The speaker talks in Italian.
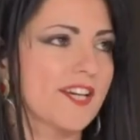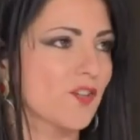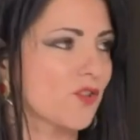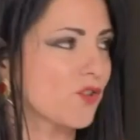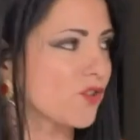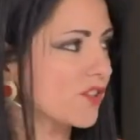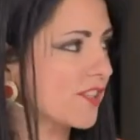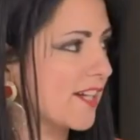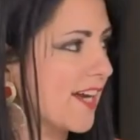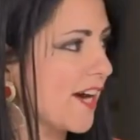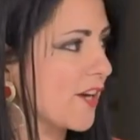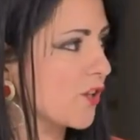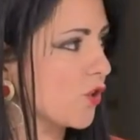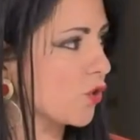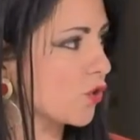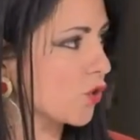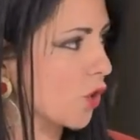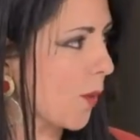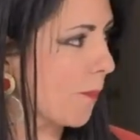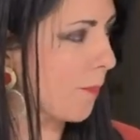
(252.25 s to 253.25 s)
al
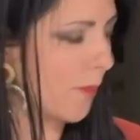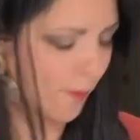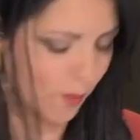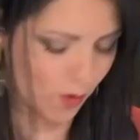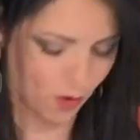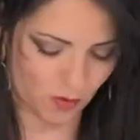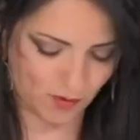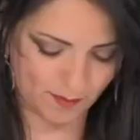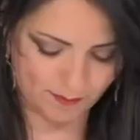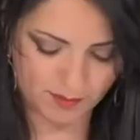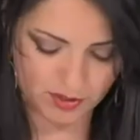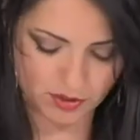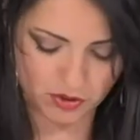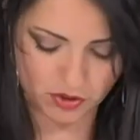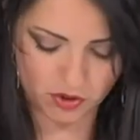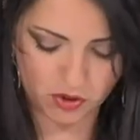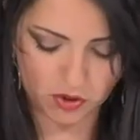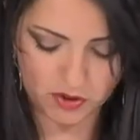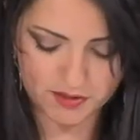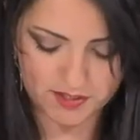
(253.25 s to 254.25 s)
contrario troppo poco
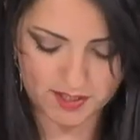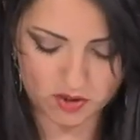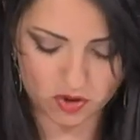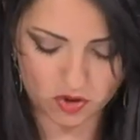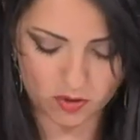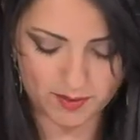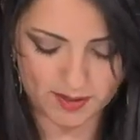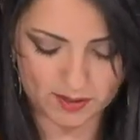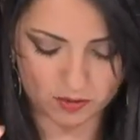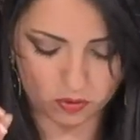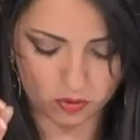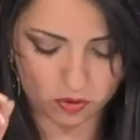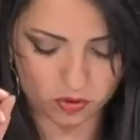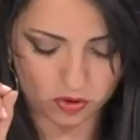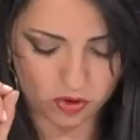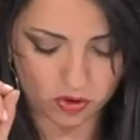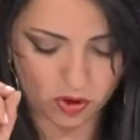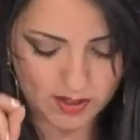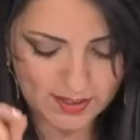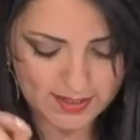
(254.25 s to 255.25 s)
ambiziosi e
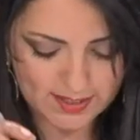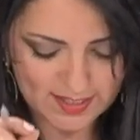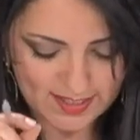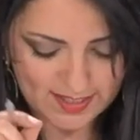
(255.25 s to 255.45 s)
soprattutto